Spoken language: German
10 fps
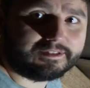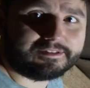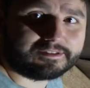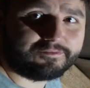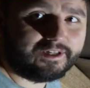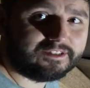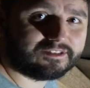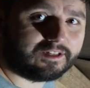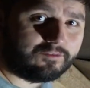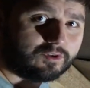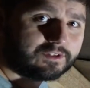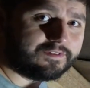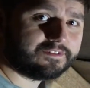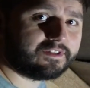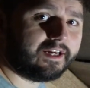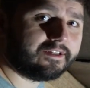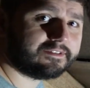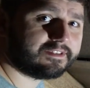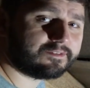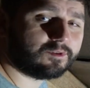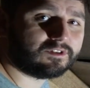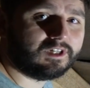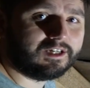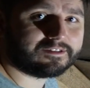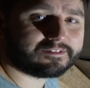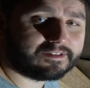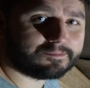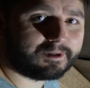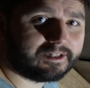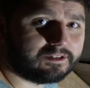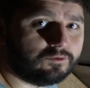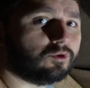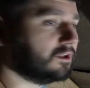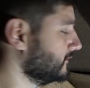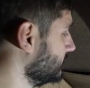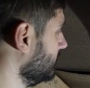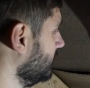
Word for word: dieses Feld, da wo das Fenster eingesetzt wird, dass das breit genug ist.